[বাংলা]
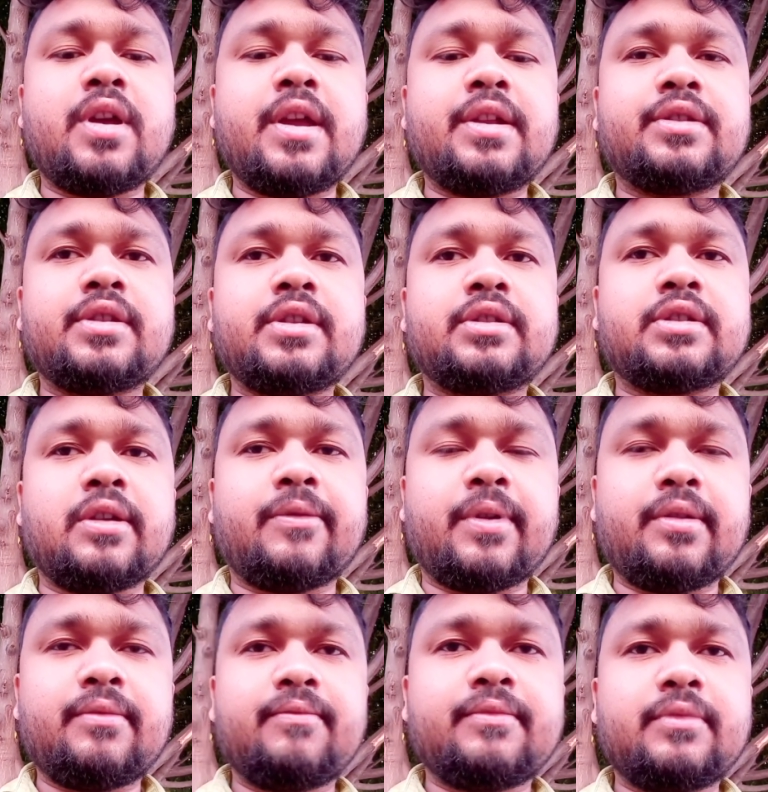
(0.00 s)
এইট সিক্স
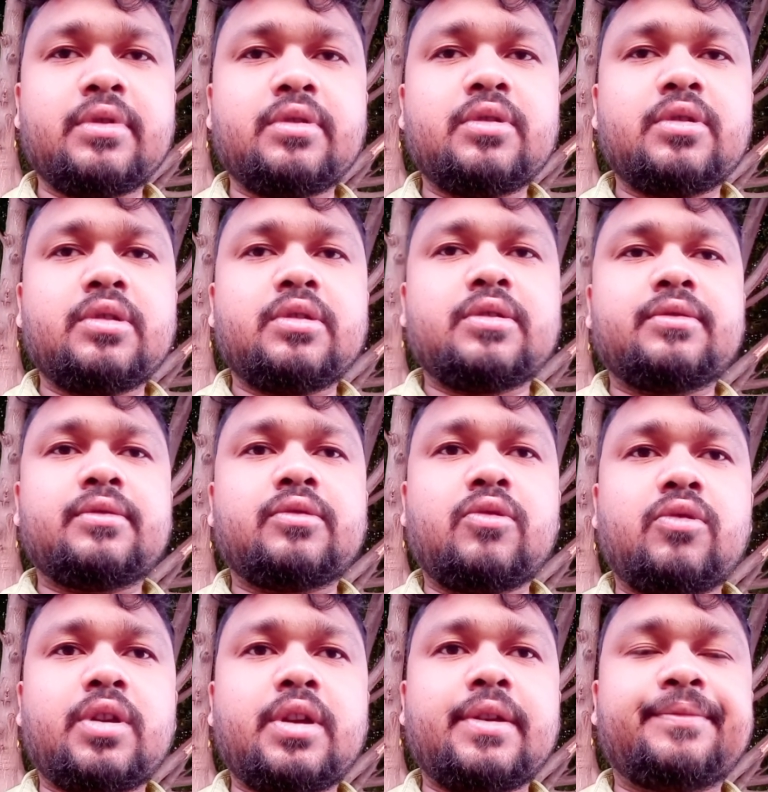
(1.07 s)
সেভেন
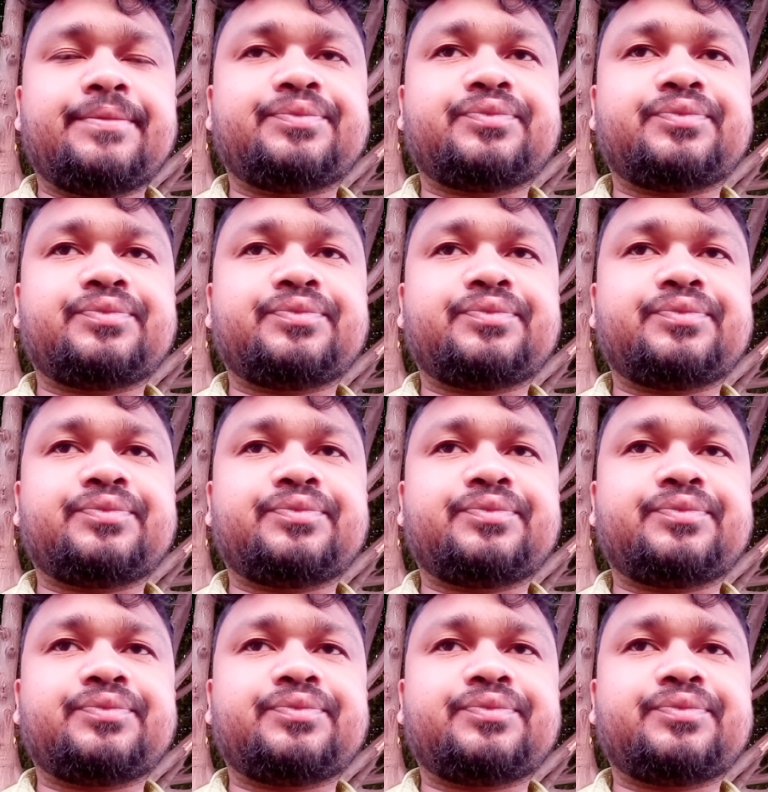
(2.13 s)
ওকে